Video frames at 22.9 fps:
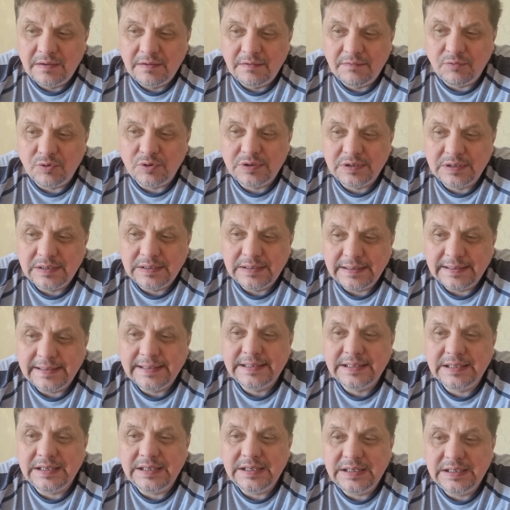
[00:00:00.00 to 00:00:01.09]
вот
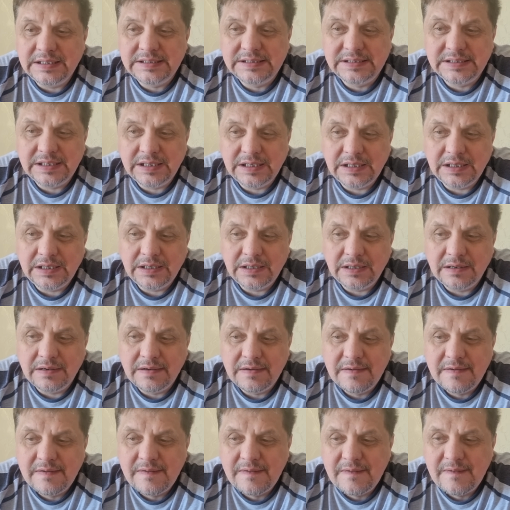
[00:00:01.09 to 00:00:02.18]
этой идеей
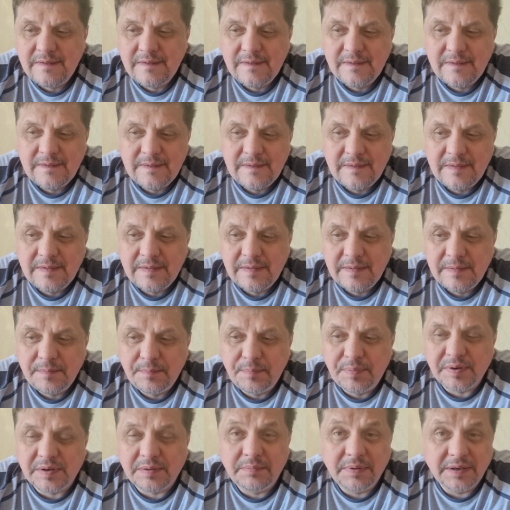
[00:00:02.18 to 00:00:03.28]

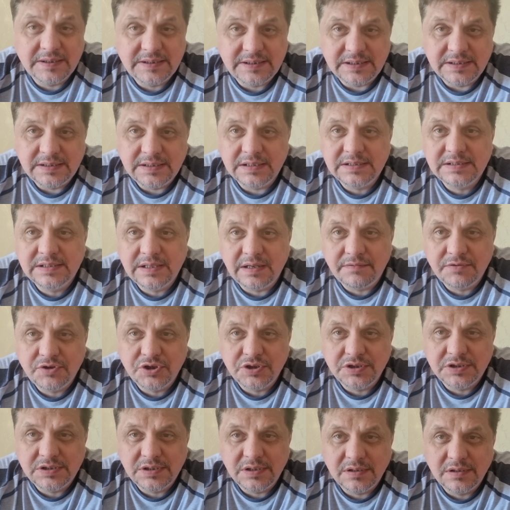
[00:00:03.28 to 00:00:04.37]
поработить
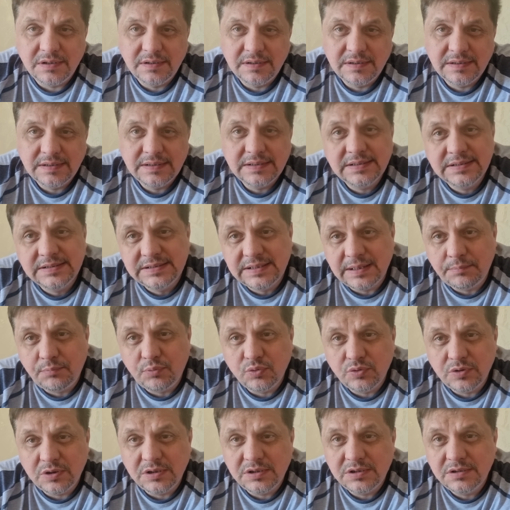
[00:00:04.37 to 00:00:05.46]
оставшихся,
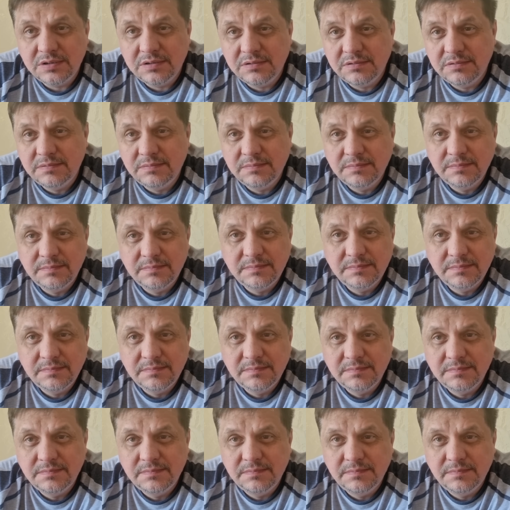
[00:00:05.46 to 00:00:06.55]
запутать.
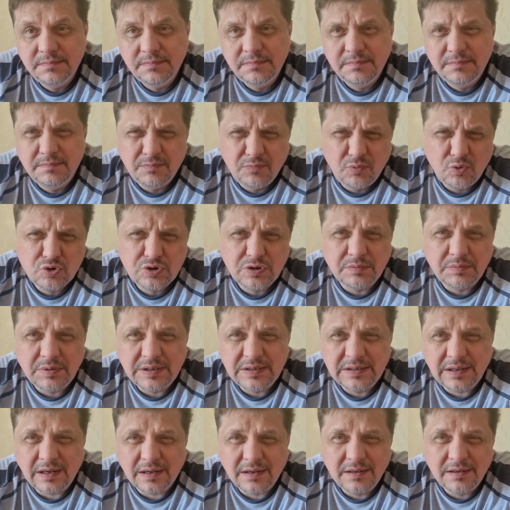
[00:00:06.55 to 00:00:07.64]
Может
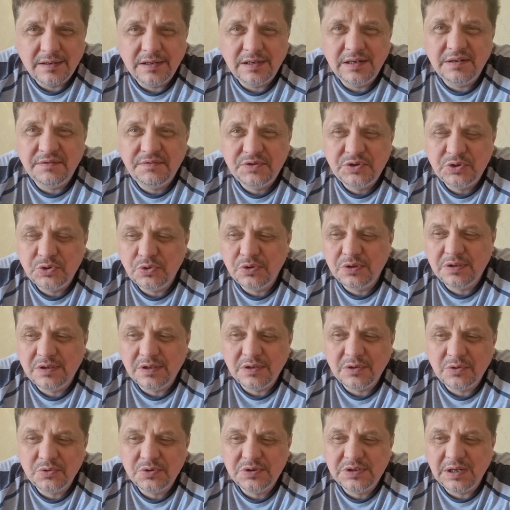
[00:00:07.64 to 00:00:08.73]
быть так? Или все это,
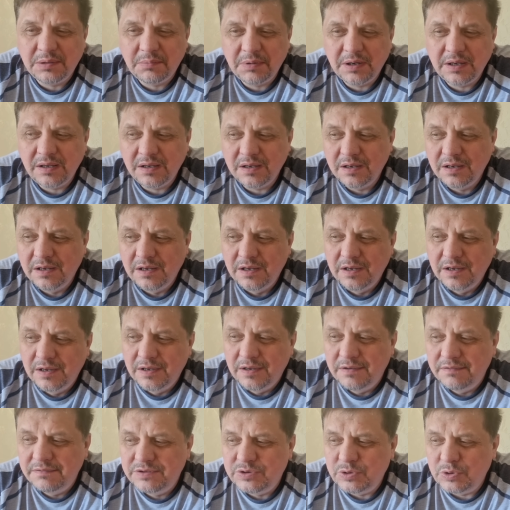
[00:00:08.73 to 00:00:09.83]
друзья мои?
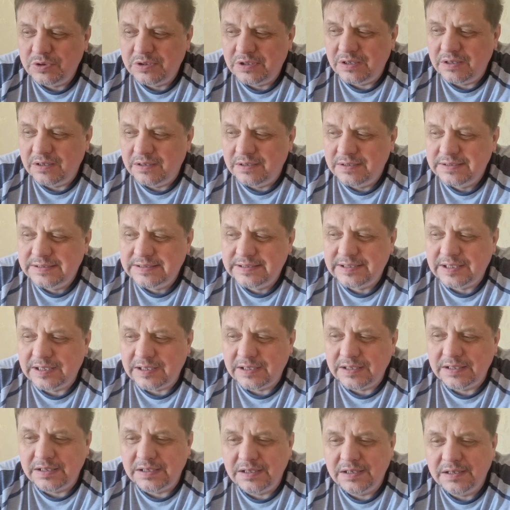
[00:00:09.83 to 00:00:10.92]
Все это
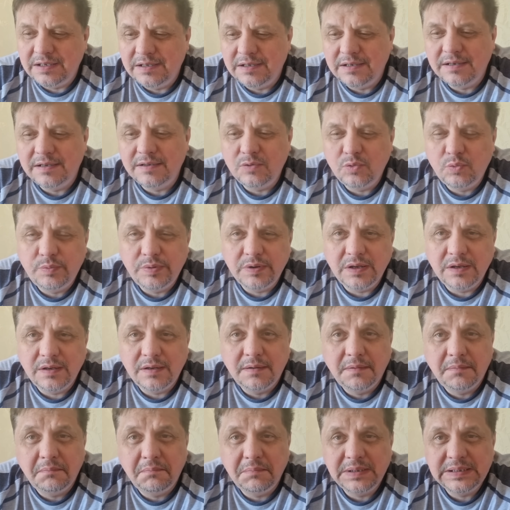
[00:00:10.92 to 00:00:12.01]
странные, глупые
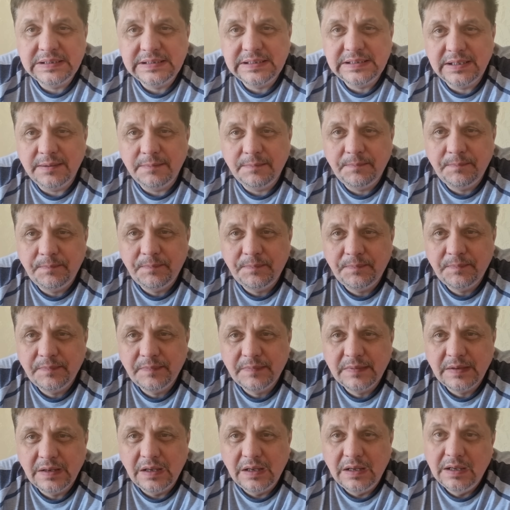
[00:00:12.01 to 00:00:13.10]
мысли.
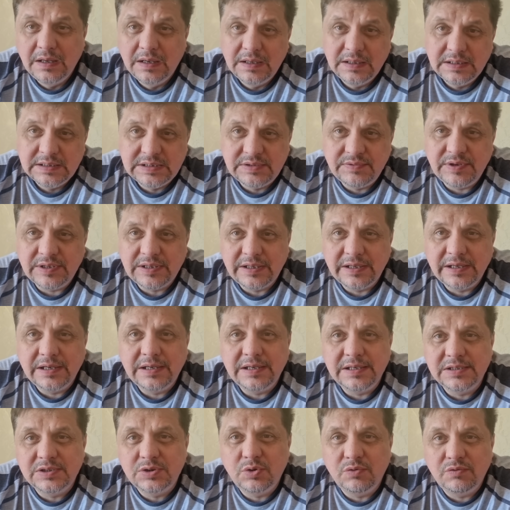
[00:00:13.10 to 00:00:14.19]
Светлое
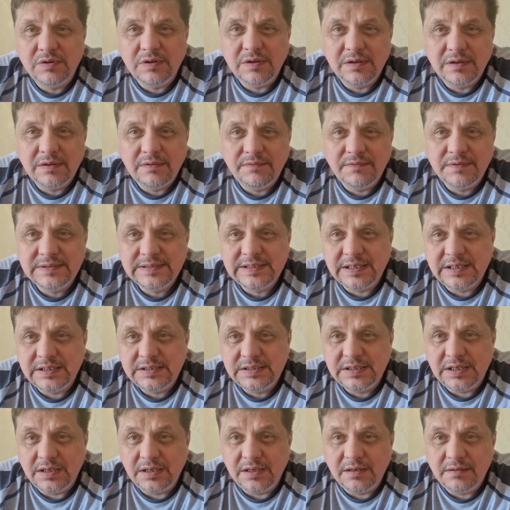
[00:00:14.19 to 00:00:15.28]
Христово
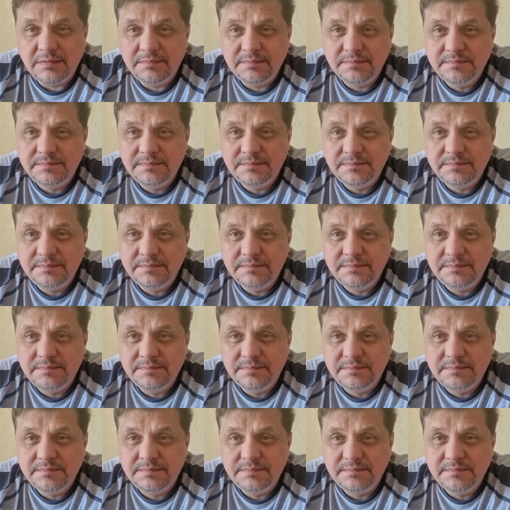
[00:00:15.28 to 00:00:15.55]
воскресенье.